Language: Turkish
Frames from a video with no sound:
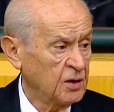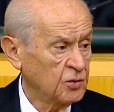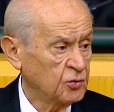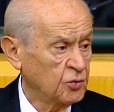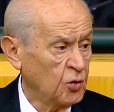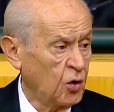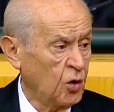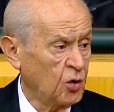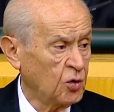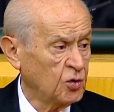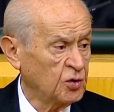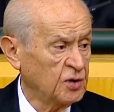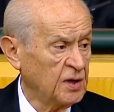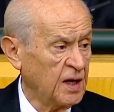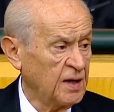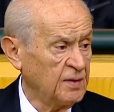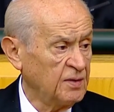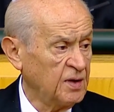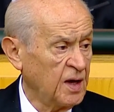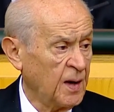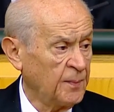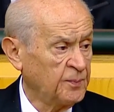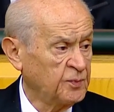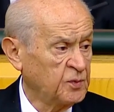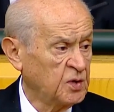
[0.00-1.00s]
doğrudan
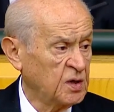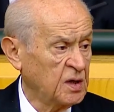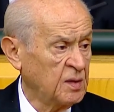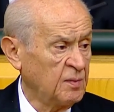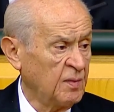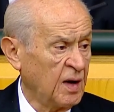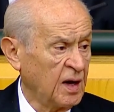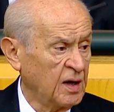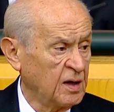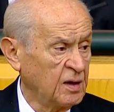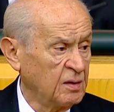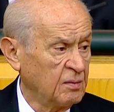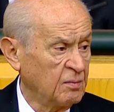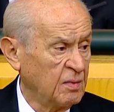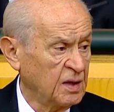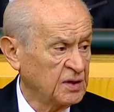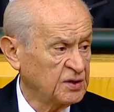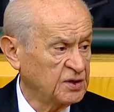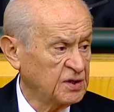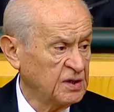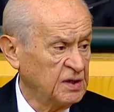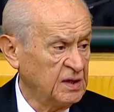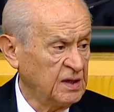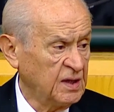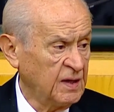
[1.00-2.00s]
yaptırım
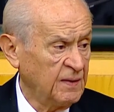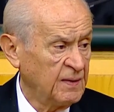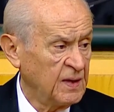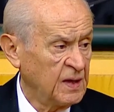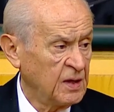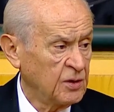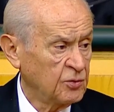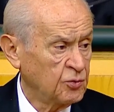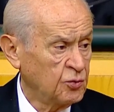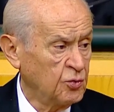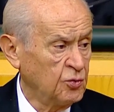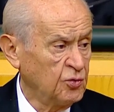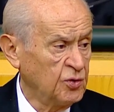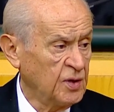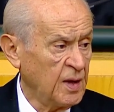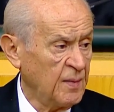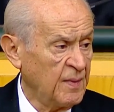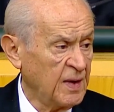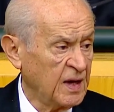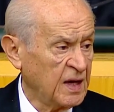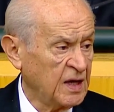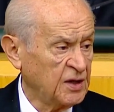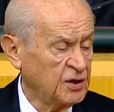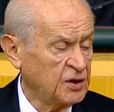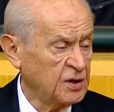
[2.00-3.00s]
alınmasını
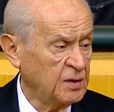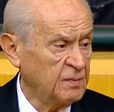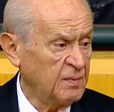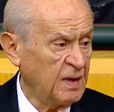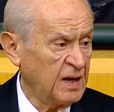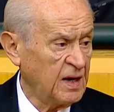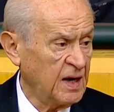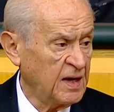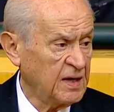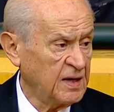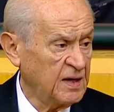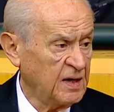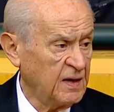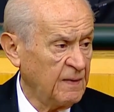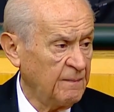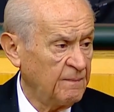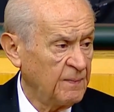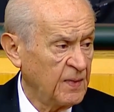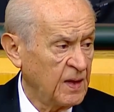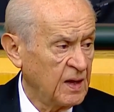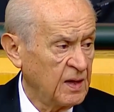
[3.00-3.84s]
gündeme getirmeleri